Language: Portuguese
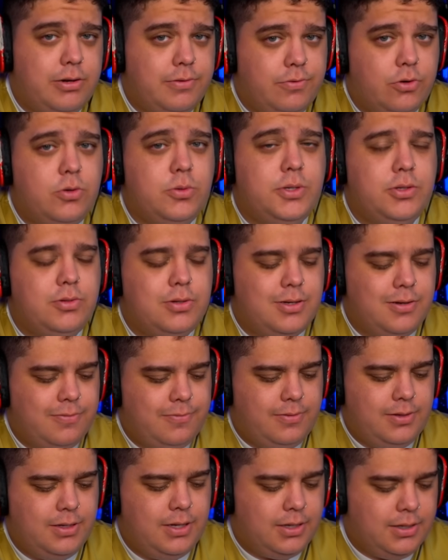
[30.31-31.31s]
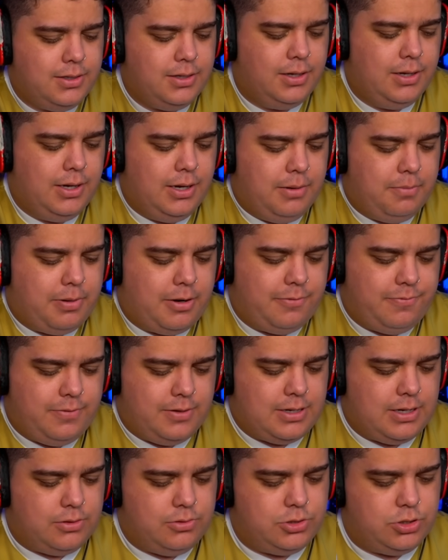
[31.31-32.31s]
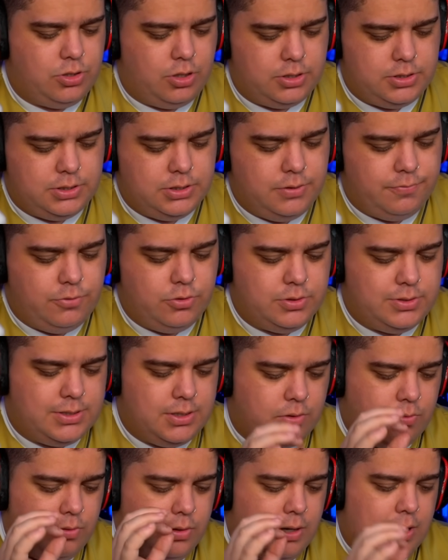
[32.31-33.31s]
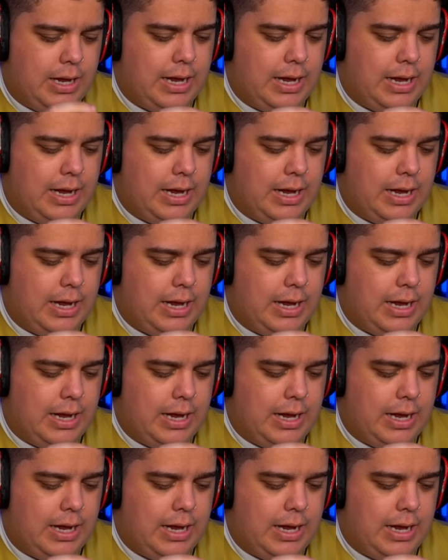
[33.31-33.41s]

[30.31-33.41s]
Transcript: Evoluído que vinha aí para ficar no slot de evolução.